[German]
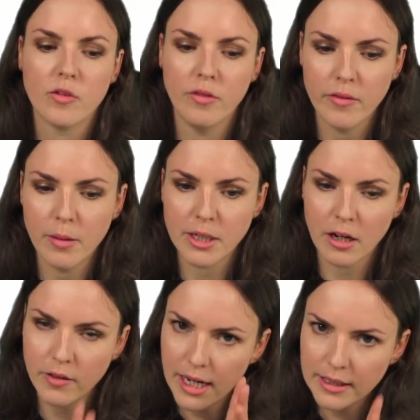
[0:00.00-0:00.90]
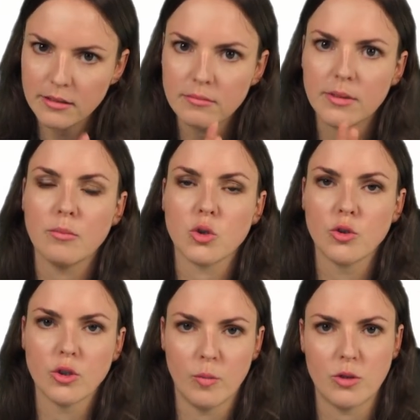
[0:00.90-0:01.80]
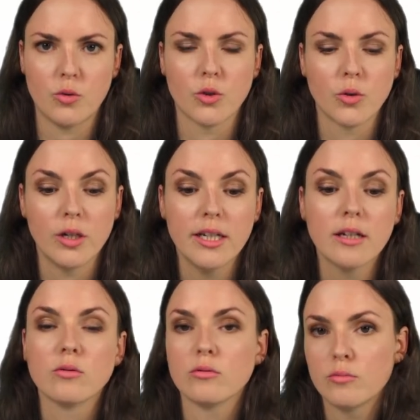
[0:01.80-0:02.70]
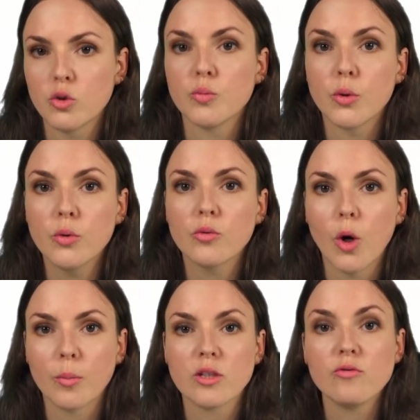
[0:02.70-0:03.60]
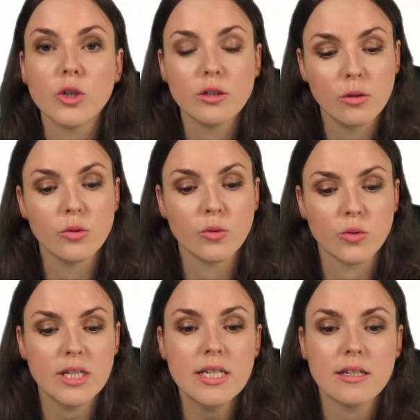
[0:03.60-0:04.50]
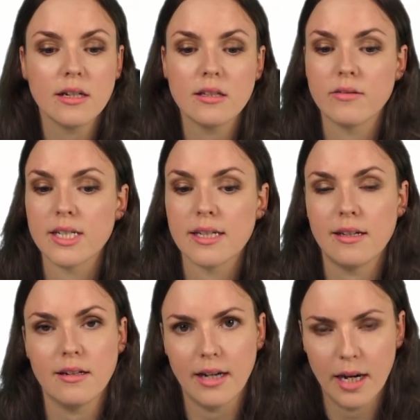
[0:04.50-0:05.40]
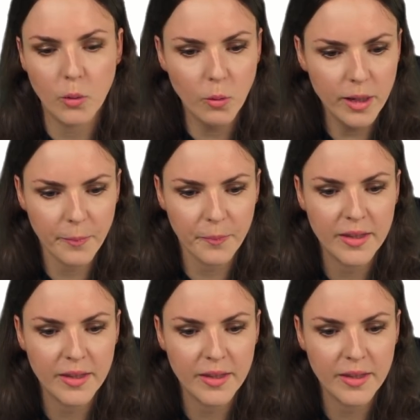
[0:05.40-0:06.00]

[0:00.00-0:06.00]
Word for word: Wenn wir aber darauf achten, die am Schluss nochmal zu kontrollieren und zu prüfen, ob das wirklich Lösungen sind, dann ist Quadrieren kein Problem.